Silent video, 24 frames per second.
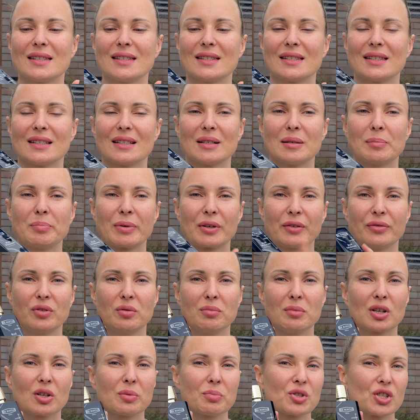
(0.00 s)
С
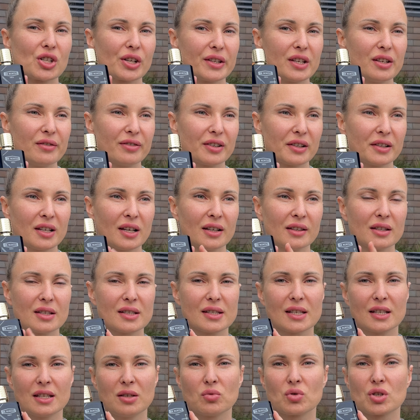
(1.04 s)
парфюмером Жорди
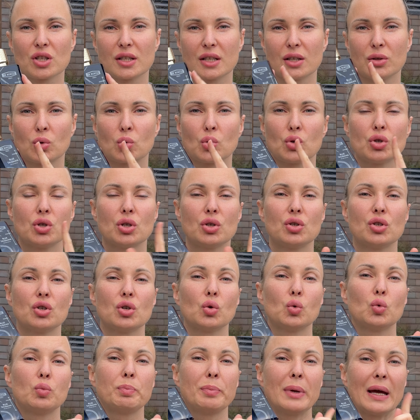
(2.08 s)
Фернандес они уже
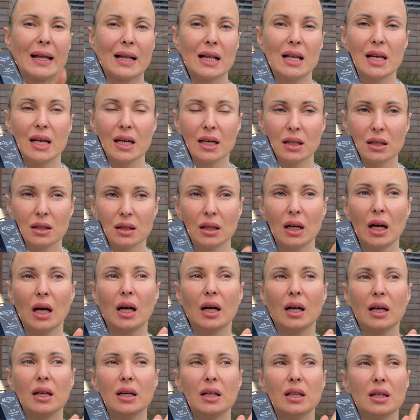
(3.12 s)
сотрудничают 5 лет
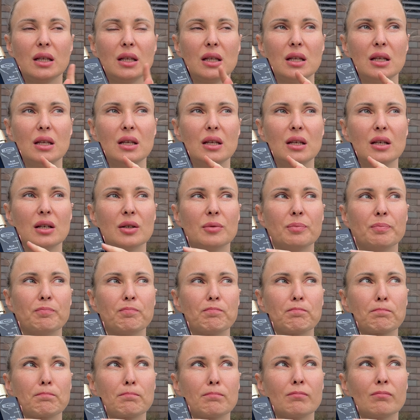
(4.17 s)
и
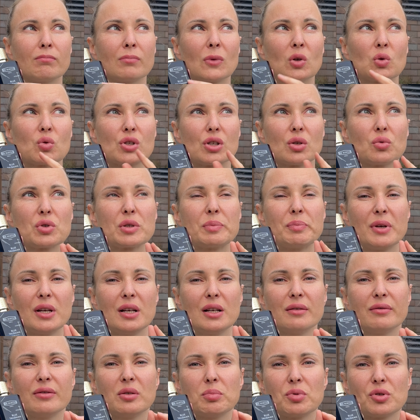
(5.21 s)
уже успели
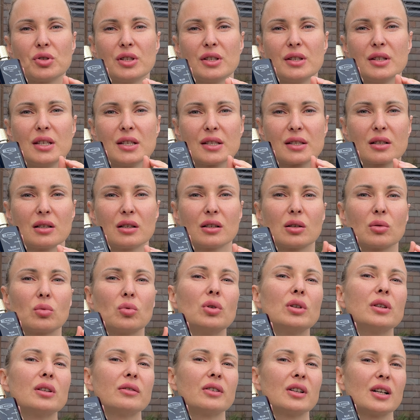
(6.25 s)
выпустить несколько
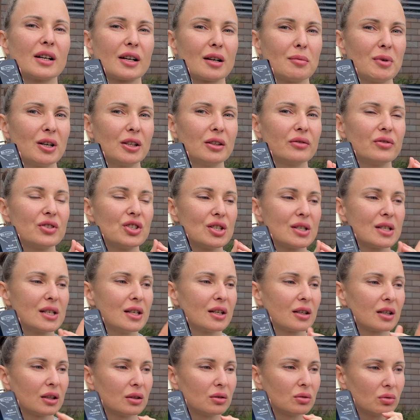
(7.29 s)
культовых ароматов, в числе
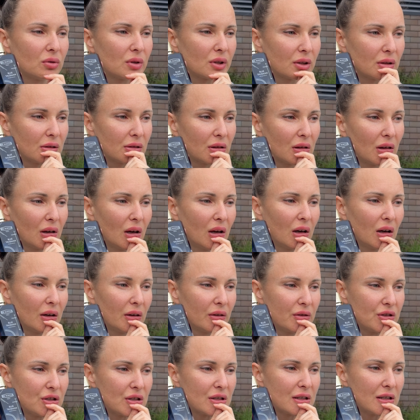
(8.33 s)
которых,
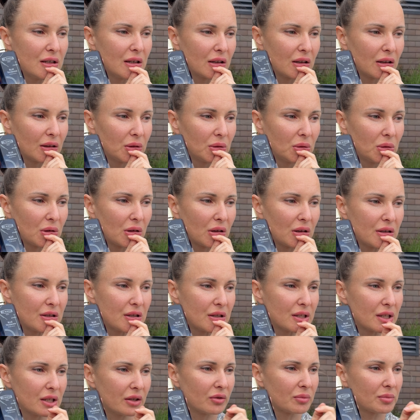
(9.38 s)
в числе которых,
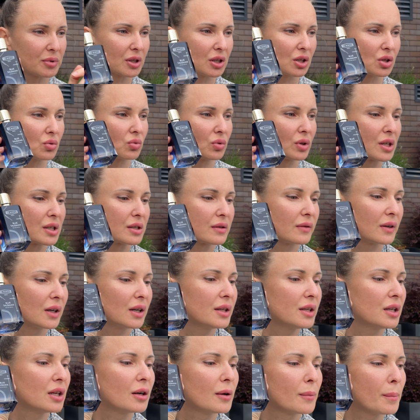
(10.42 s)
сейчас я вам скажу
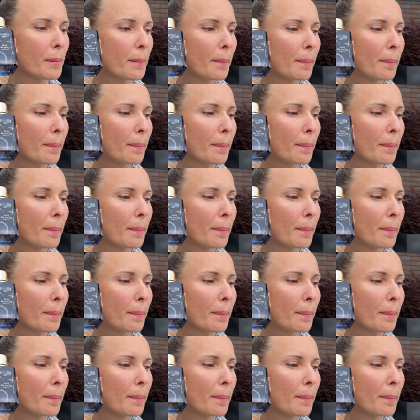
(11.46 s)
название,